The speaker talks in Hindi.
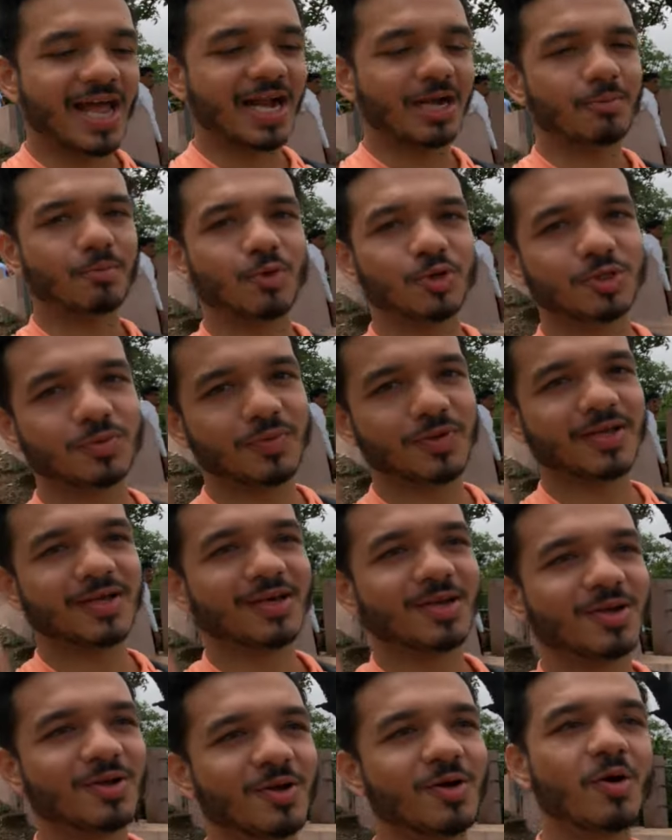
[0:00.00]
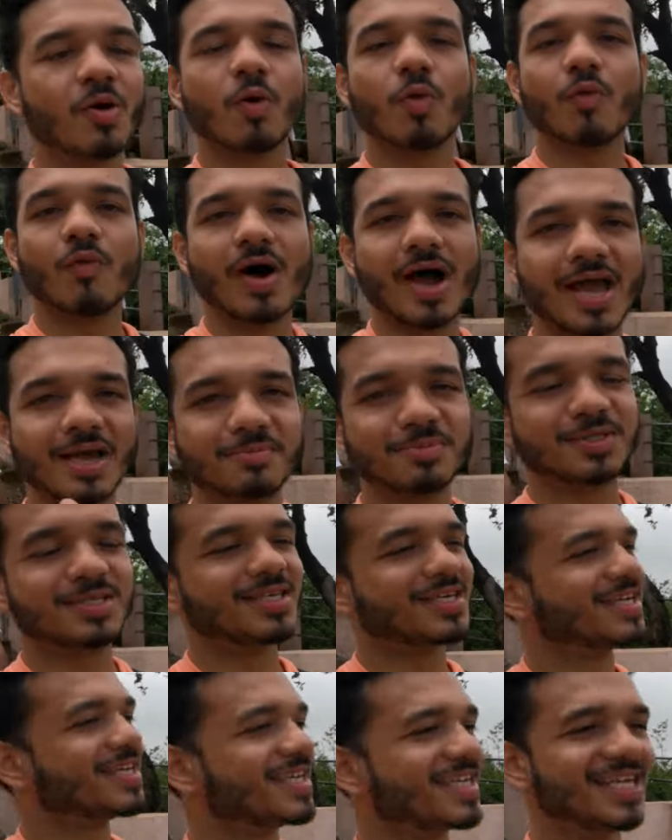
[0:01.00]
एटमोसफियर
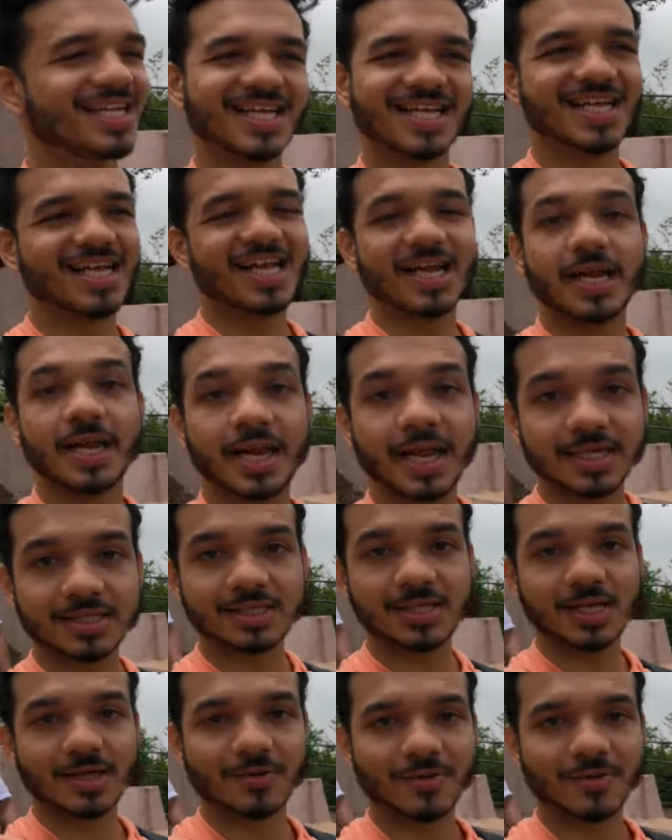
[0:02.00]
वाइब्स नेक्स्ट